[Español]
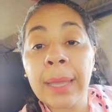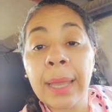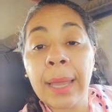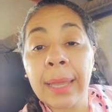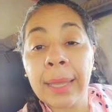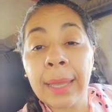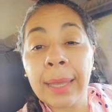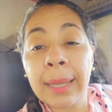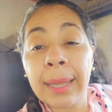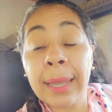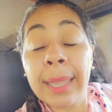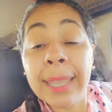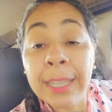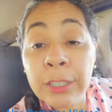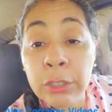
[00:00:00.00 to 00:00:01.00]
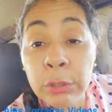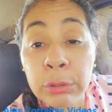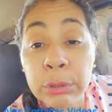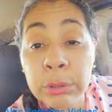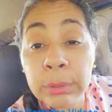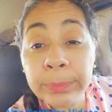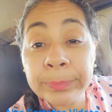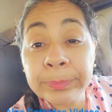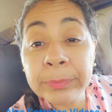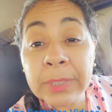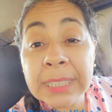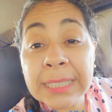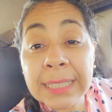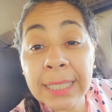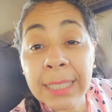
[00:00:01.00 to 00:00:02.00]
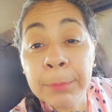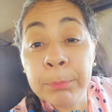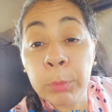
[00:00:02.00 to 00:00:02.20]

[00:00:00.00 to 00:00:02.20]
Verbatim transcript: a ellos ¿sí?